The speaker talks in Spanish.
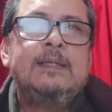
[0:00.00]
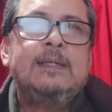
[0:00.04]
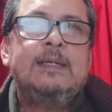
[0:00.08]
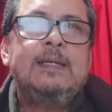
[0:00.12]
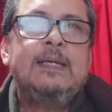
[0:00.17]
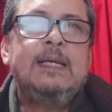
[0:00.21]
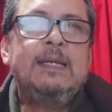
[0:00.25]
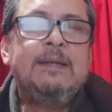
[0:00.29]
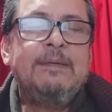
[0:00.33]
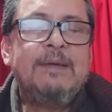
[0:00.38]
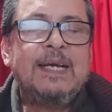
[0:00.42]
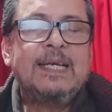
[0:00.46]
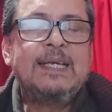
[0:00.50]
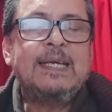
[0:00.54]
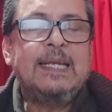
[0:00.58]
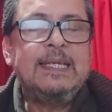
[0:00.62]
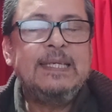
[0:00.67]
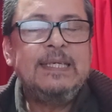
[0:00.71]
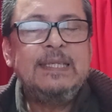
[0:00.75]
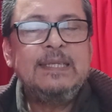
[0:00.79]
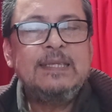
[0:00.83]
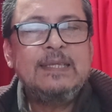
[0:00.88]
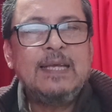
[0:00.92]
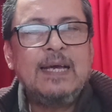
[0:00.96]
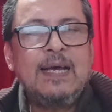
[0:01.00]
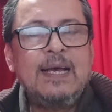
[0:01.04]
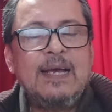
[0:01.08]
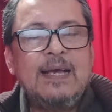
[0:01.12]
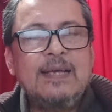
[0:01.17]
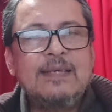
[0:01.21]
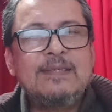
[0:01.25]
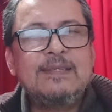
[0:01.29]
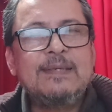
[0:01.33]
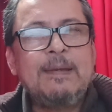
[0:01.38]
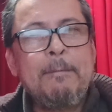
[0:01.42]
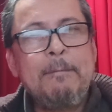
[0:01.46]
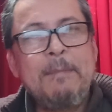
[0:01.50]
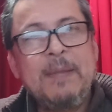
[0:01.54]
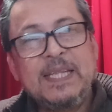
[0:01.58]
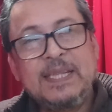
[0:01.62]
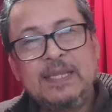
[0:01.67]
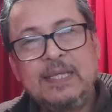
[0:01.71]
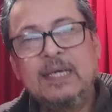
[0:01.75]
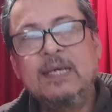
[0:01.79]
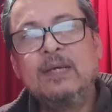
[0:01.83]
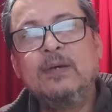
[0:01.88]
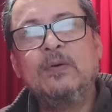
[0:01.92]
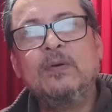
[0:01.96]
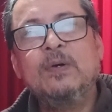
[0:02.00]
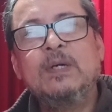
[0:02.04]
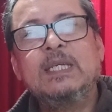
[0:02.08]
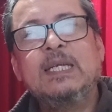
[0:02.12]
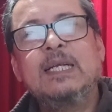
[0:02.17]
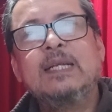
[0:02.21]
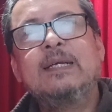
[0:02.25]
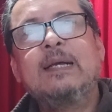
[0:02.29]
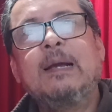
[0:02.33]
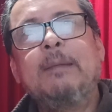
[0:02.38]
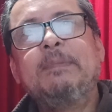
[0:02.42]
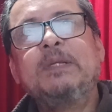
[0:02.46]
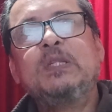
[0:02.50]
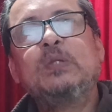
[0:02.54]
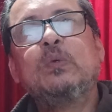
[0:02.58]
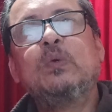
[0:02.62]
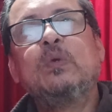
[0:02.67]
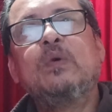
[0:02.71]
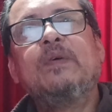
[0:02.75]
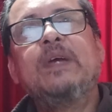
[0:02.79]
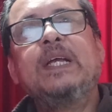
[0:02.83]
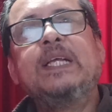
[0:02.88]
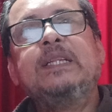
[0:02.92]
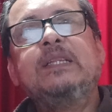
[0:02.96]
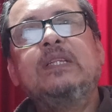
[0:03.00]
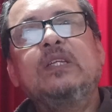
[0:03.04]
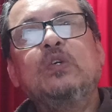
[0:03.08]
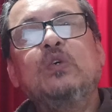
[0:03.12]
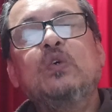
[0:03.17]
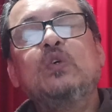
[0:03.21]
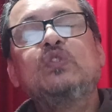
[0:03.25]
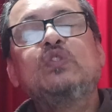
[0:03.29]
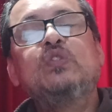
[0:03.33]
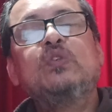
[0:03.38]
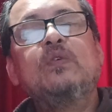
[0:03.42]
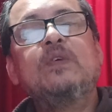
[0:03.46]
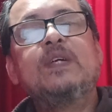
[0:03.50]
el evangelista San Mateo en el capítulo 28,